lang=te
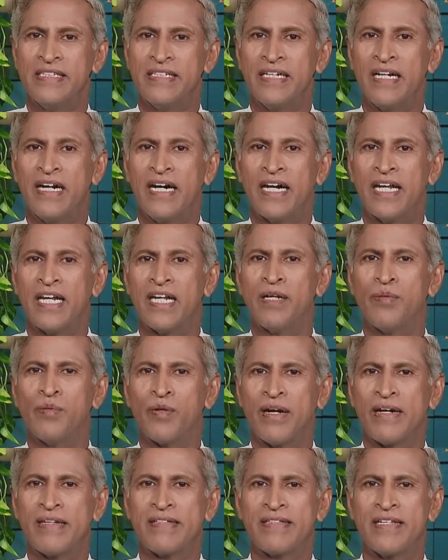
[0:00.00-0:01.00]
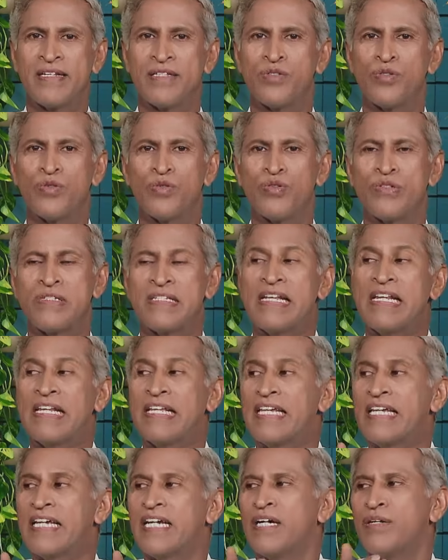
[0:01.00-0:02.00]
ఈ అన్నము కాస్త జుట్టు
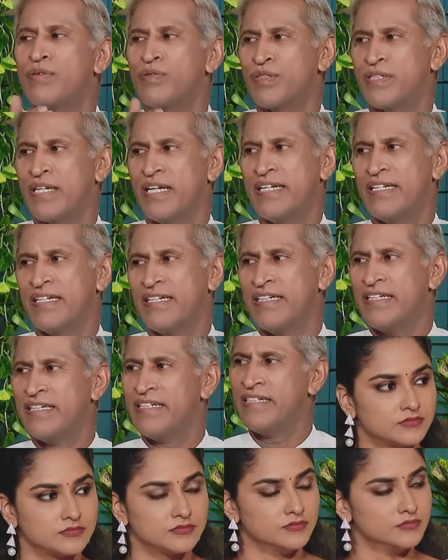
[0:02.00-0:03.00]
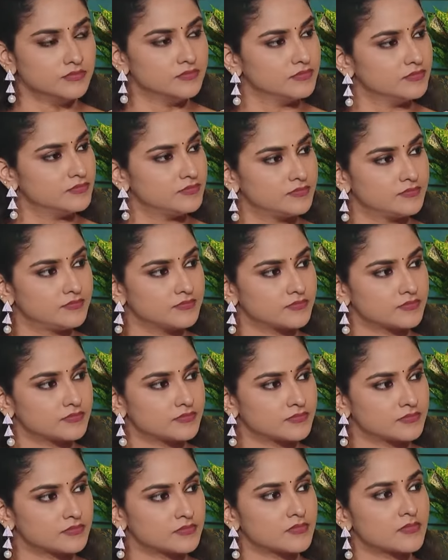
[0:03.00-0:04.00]
సిల్కీగా ఉండటానికి మనకి బాగా
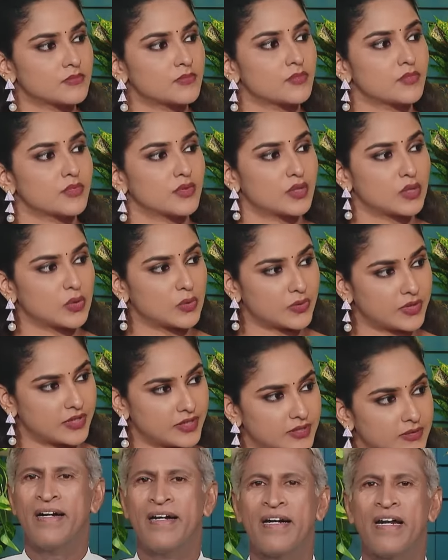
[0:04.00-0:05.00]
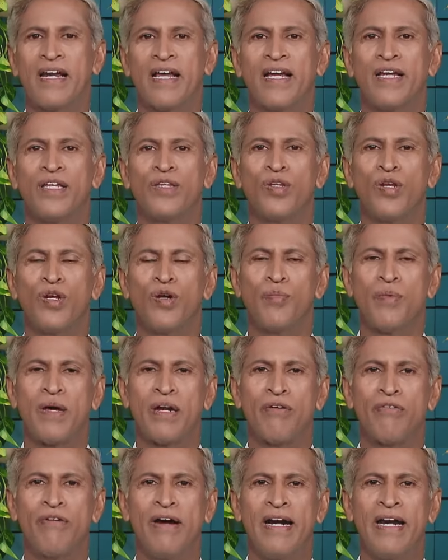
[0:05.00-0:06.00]
ఉపయోగపడుతుంది అట్లాగే ఇందులో
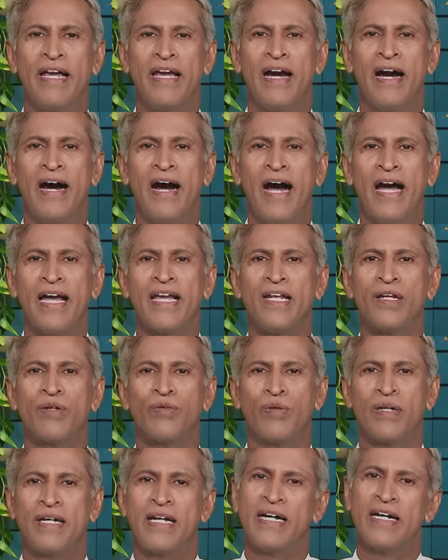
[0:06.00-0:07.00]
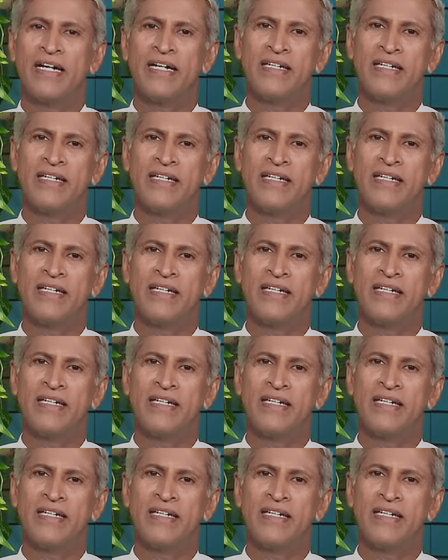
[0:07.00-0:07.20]
మనం వాడే ఆయిల్ కూడా